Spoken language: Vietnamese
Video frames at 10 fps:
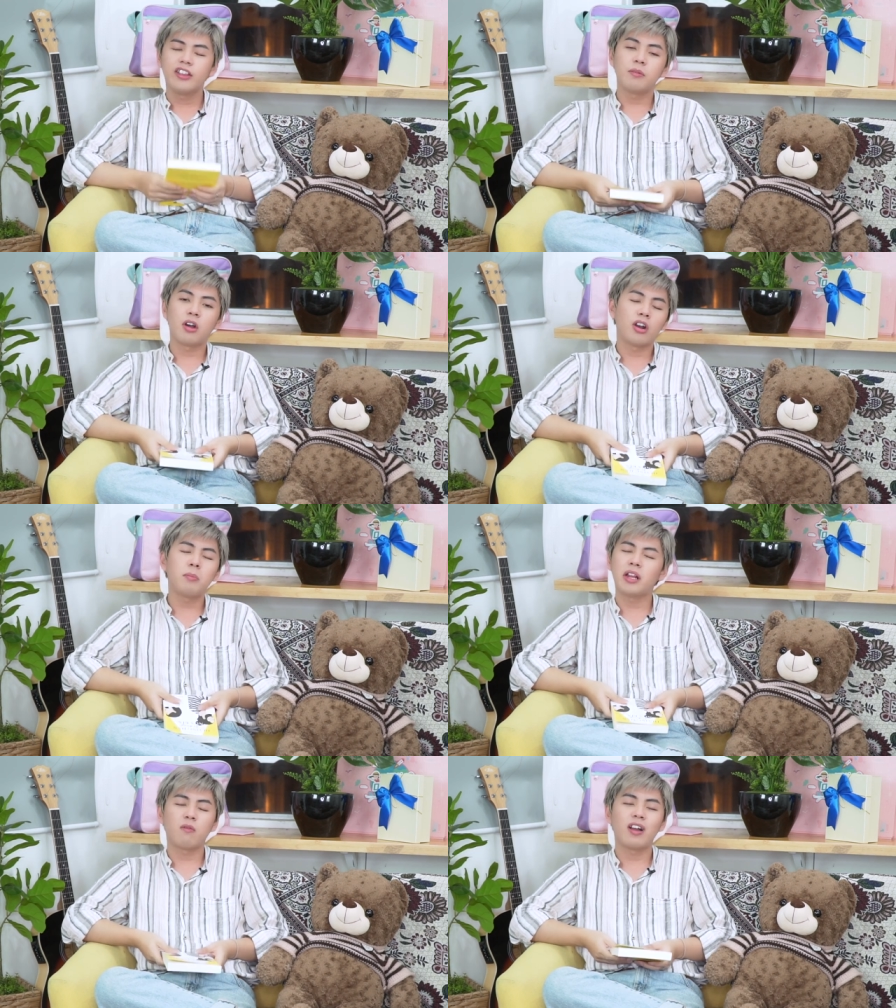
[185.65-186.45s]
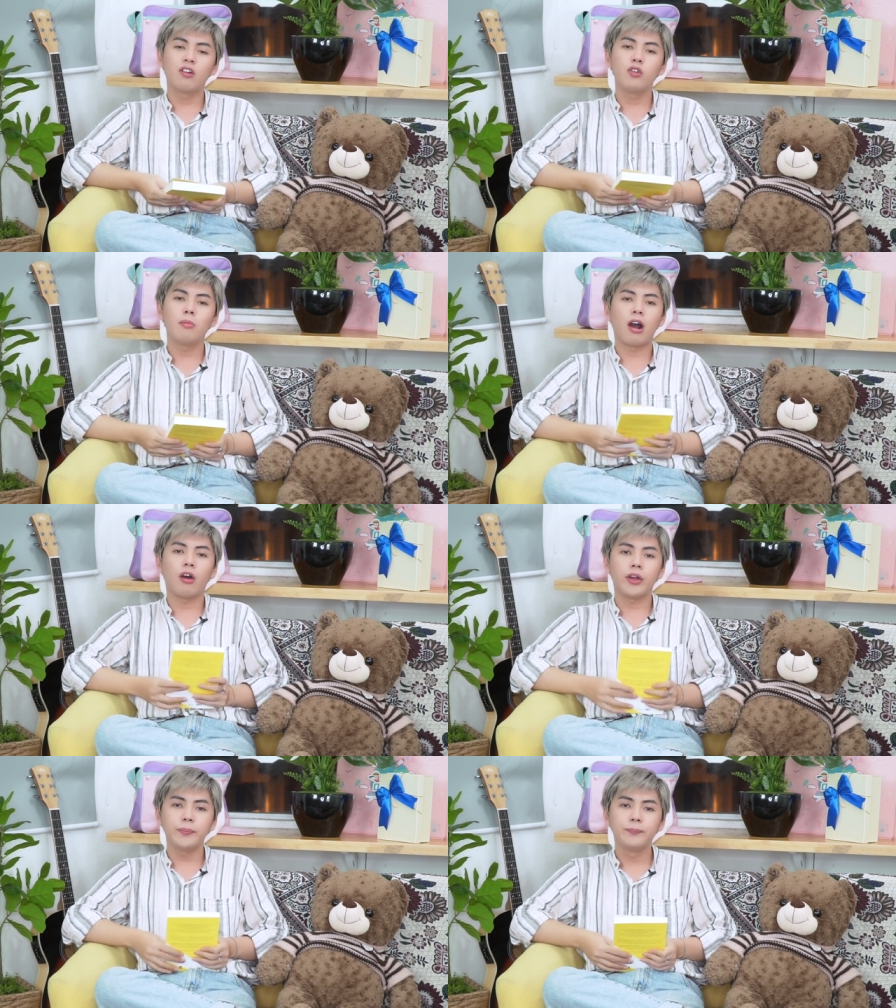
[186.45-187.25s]
Nhưng mà hồi đó mình học văn ngu như
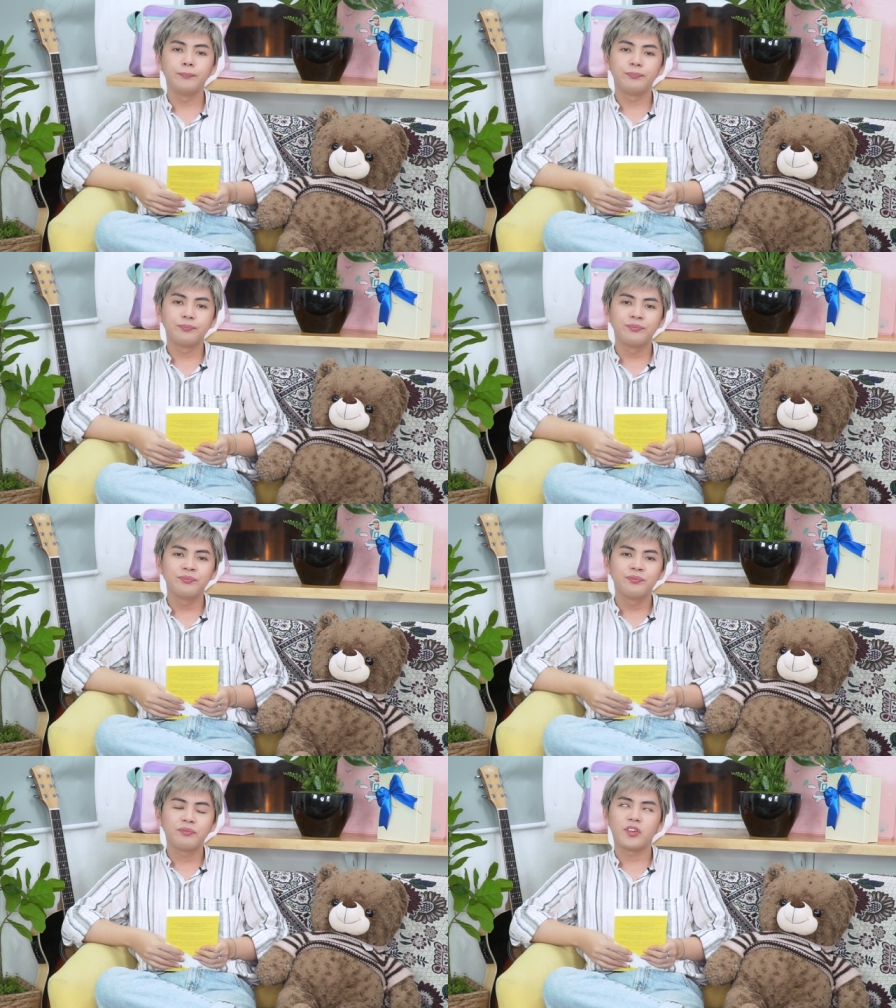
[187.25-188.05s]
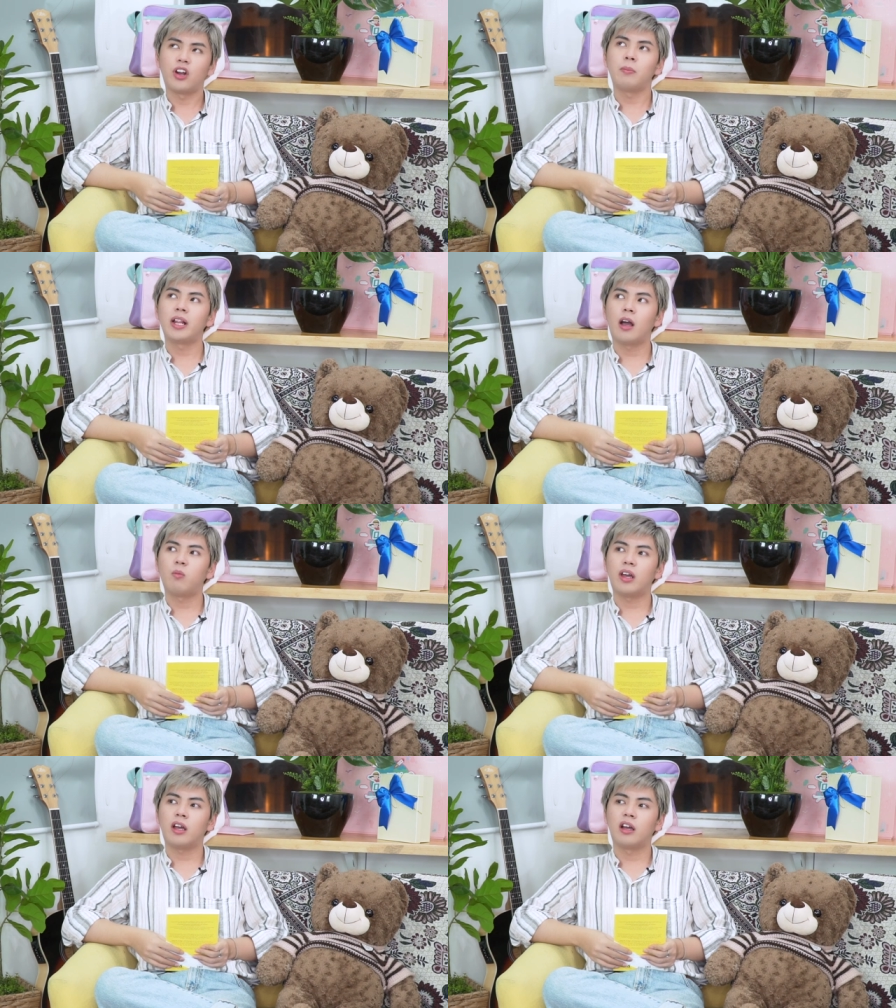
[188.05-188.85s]
bò ấy. Hồi đó mình
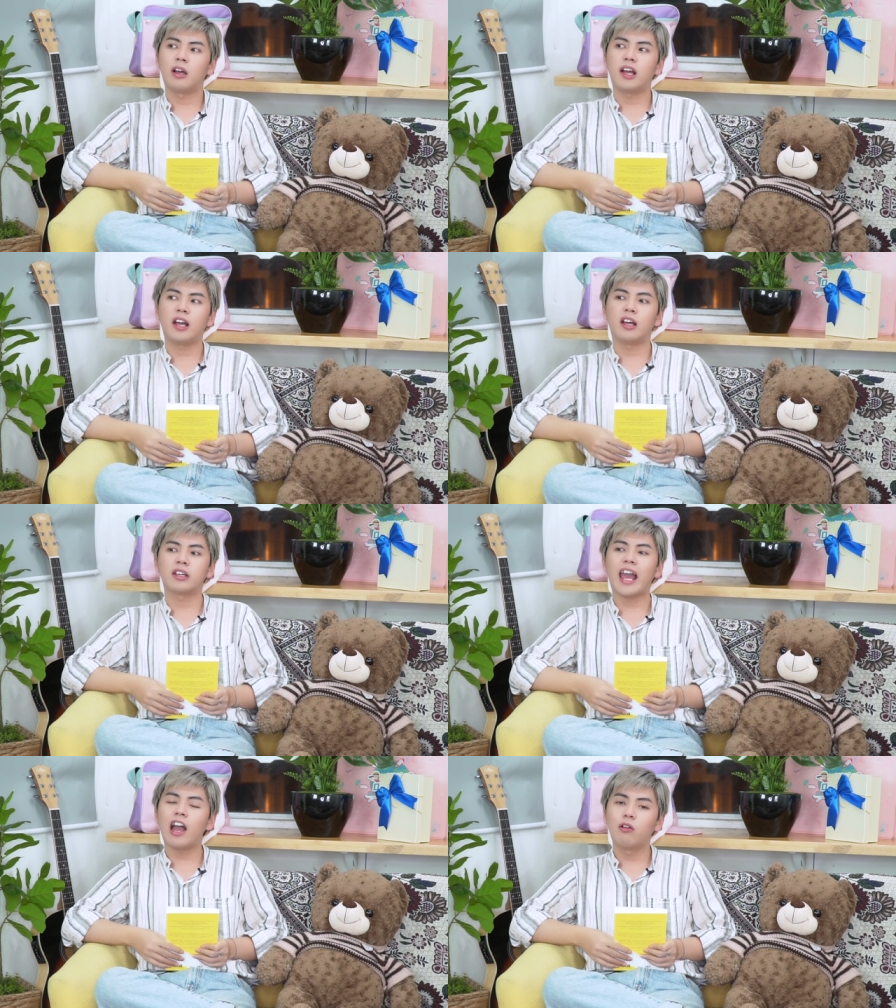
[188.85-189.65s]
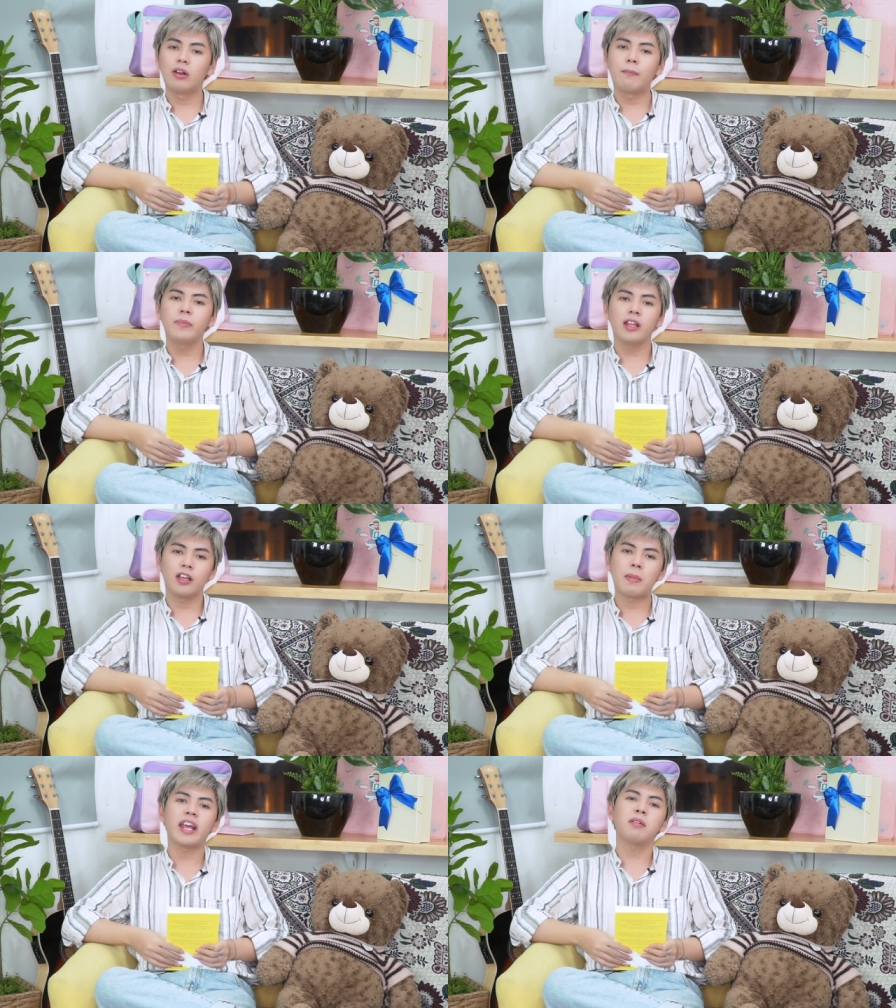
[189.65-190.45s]
học là à, cao lắm thì
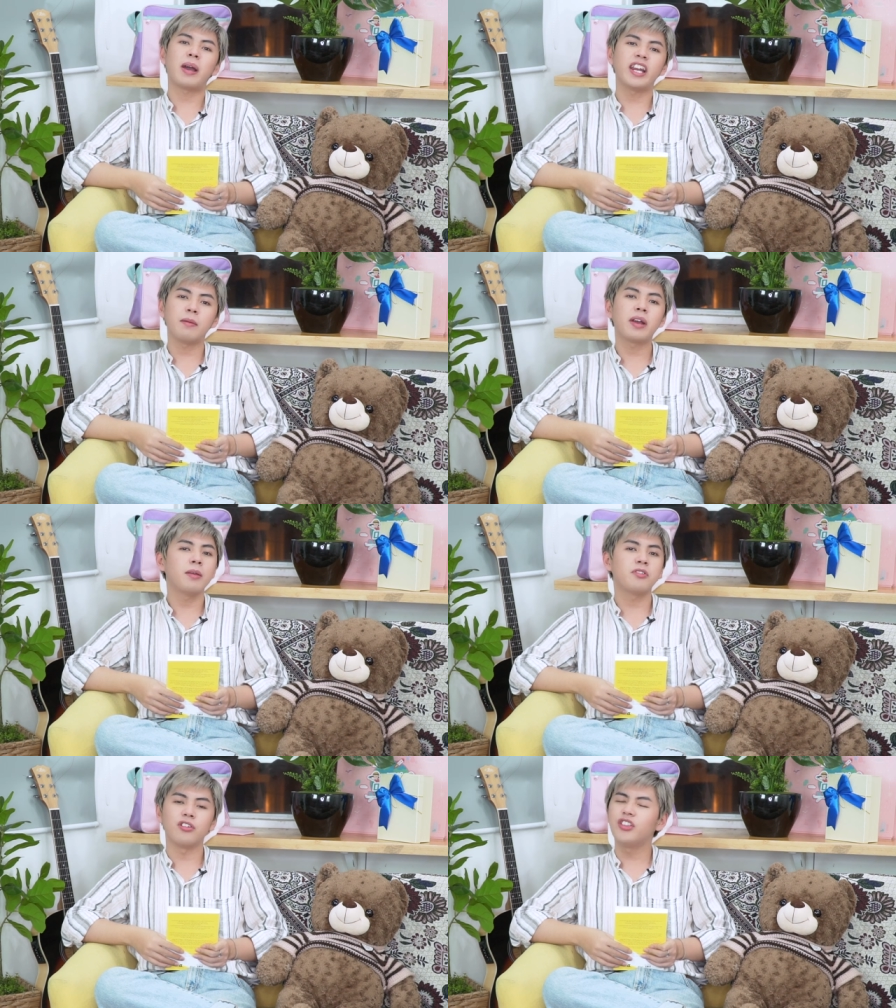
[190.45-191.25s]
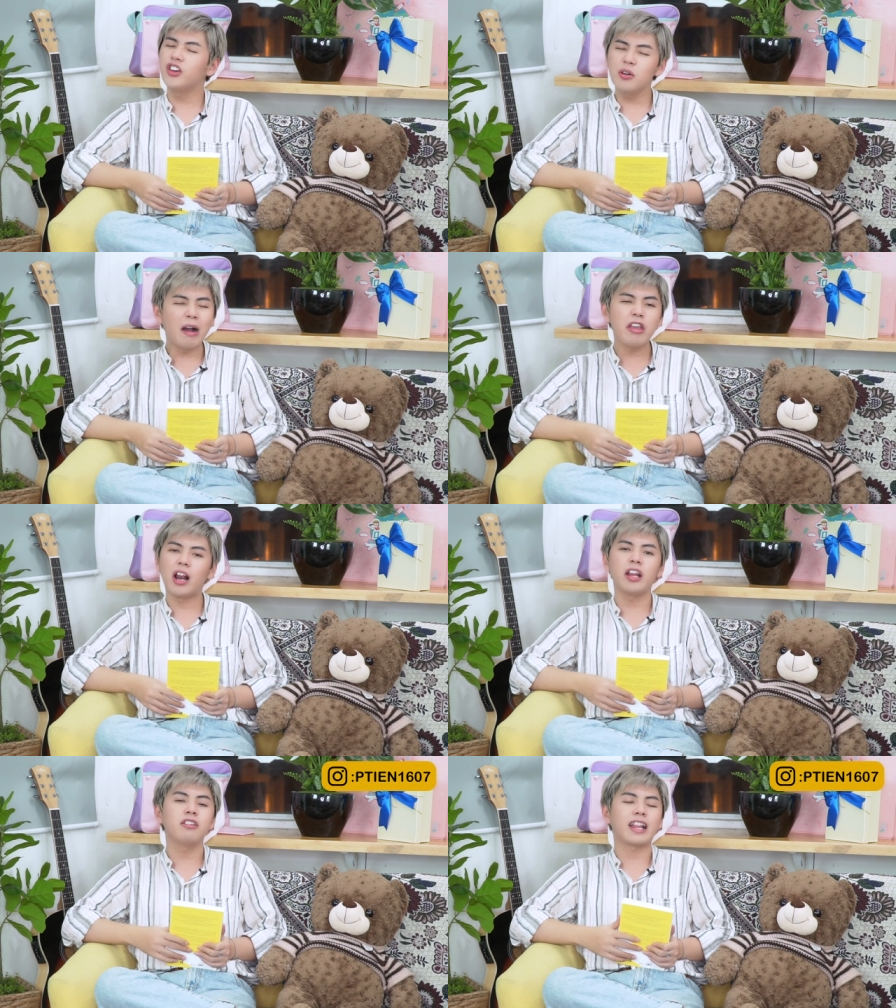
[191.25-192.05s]
bảy, bảy điểm, bảy điểm rưỡi, chưa bao giờ
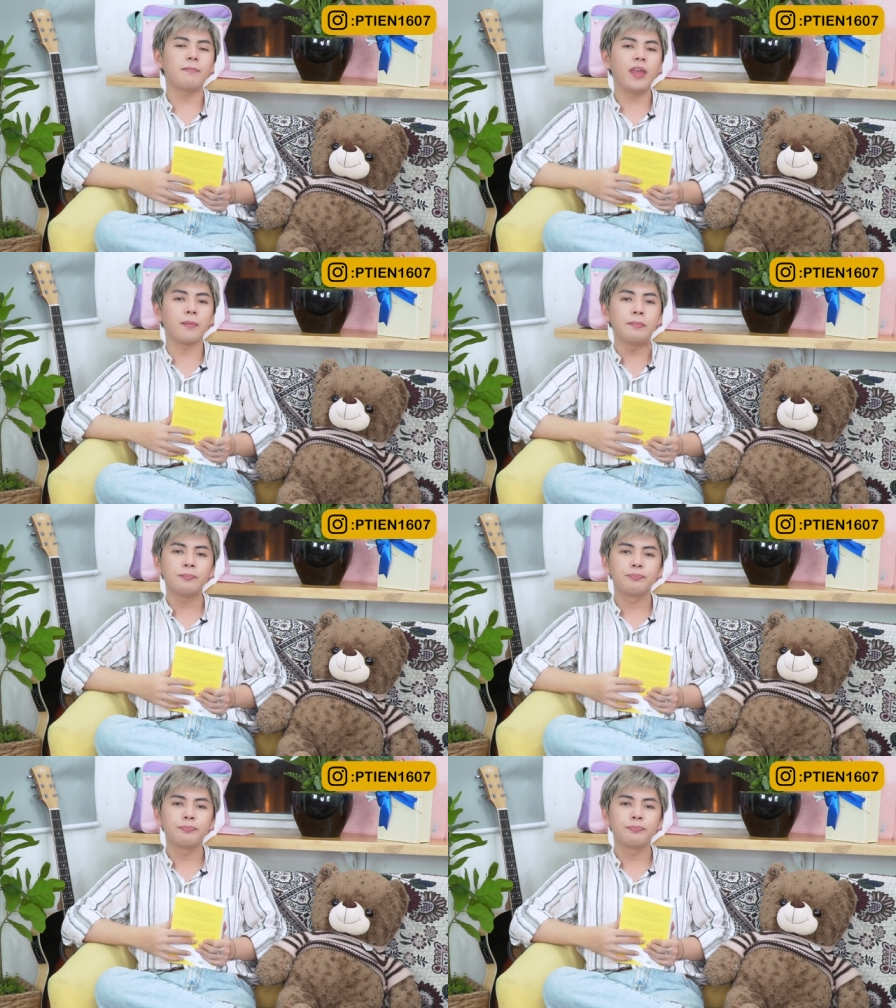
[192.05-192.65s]
lên được tám điểm.